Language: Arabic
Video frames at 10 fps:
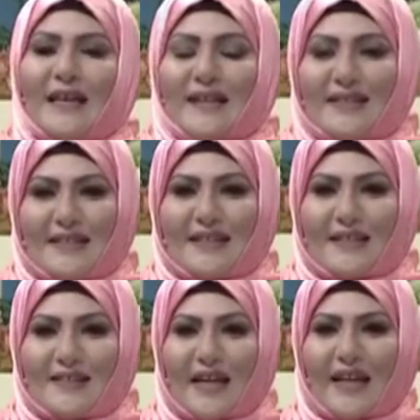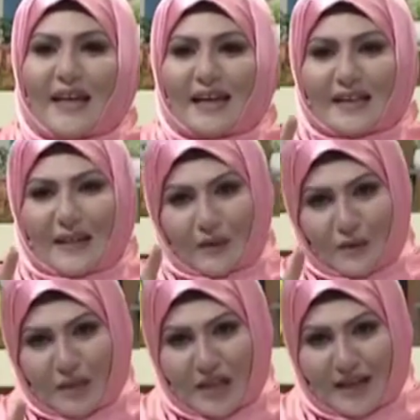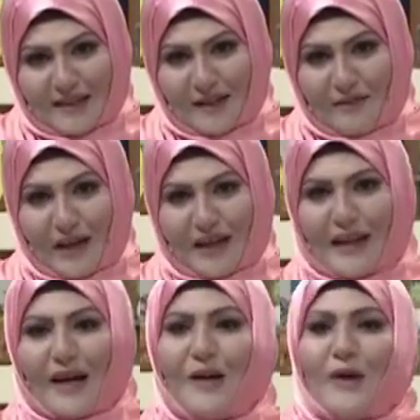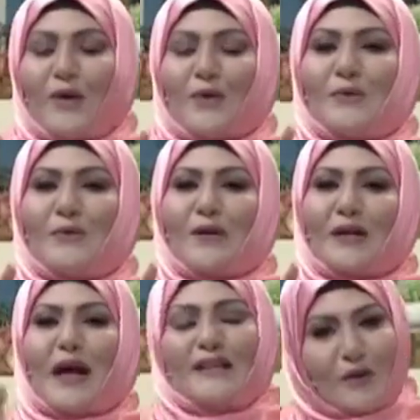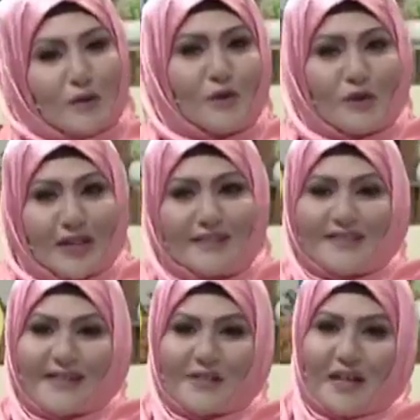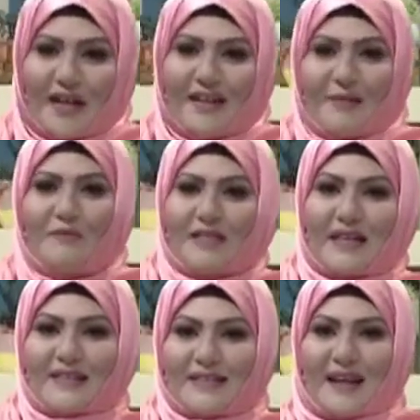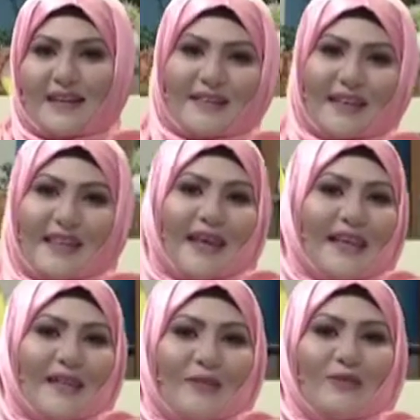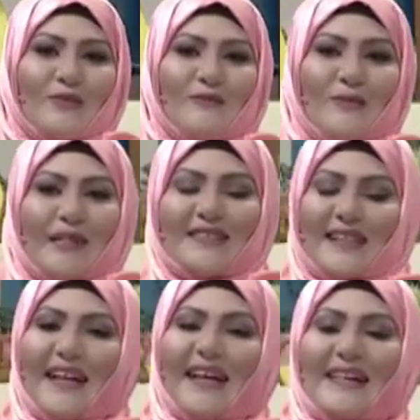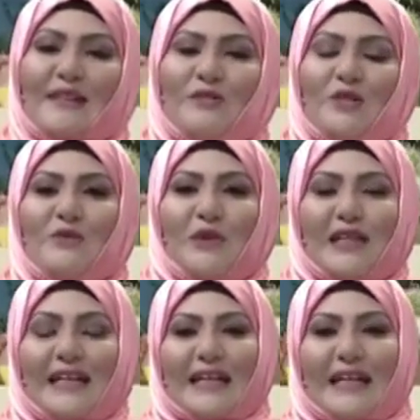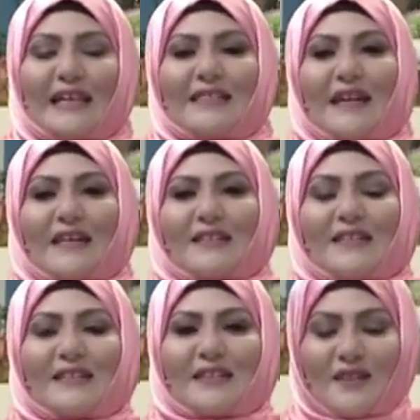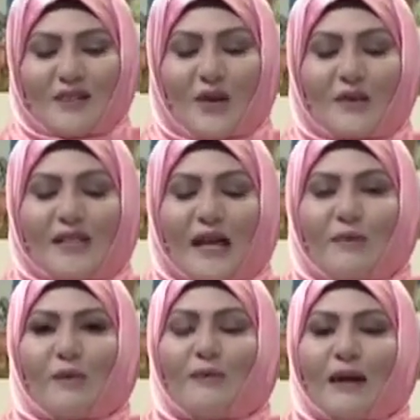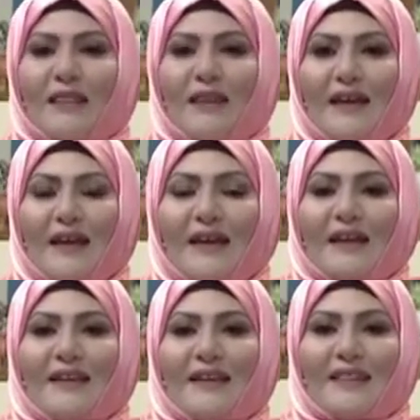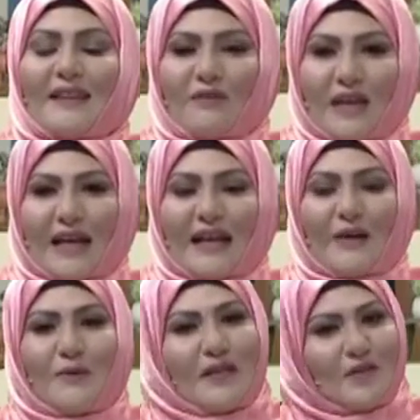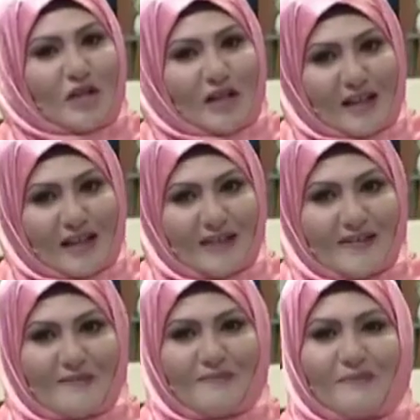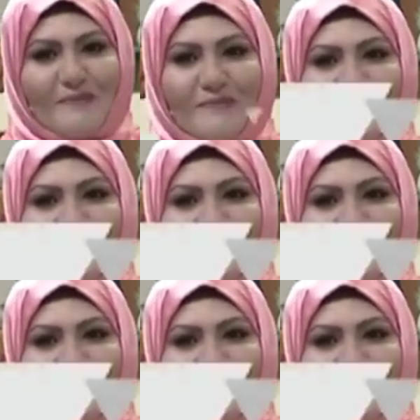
الاولى هي قصه نجاح ناخذوا شاره الفقره وحتى اوزون قصه نجاح هي مثال صارت هذه هي ظروف المباشر نمشيو لشاره قصه نجاح ونستقبلوا مع بعضنا ضيفنا الاول ان شاء الله